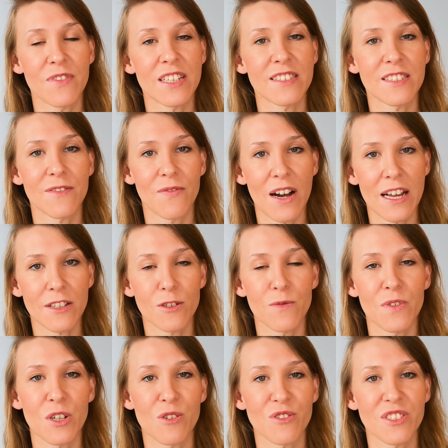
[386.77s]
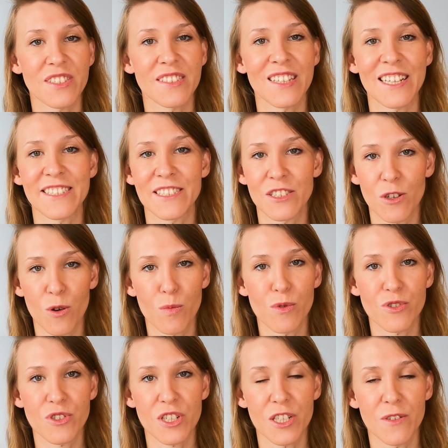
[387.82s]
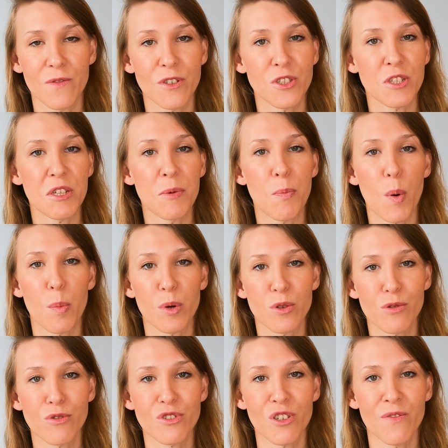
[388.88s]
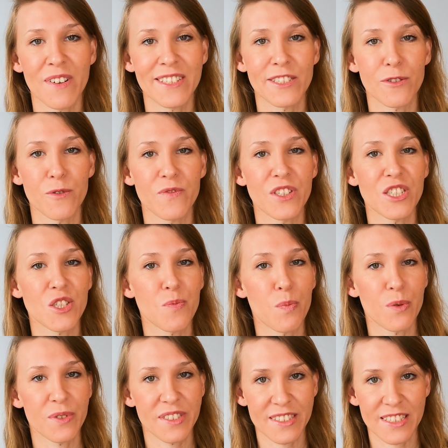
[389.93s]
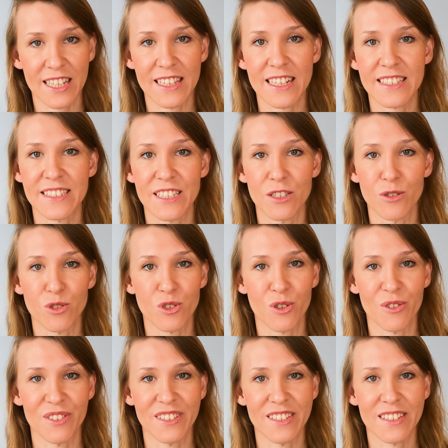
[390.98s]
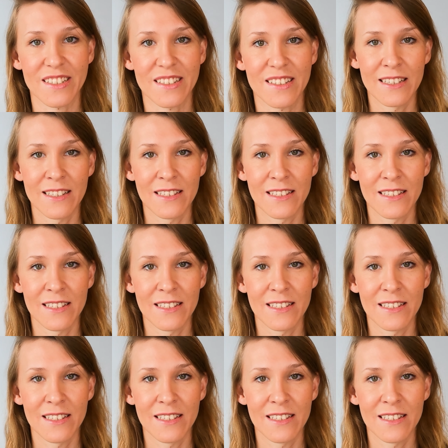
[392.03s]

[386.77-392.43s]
więc warto wykorzystać tą możliwość i popodróżować również po Stanach Zjednoczonych.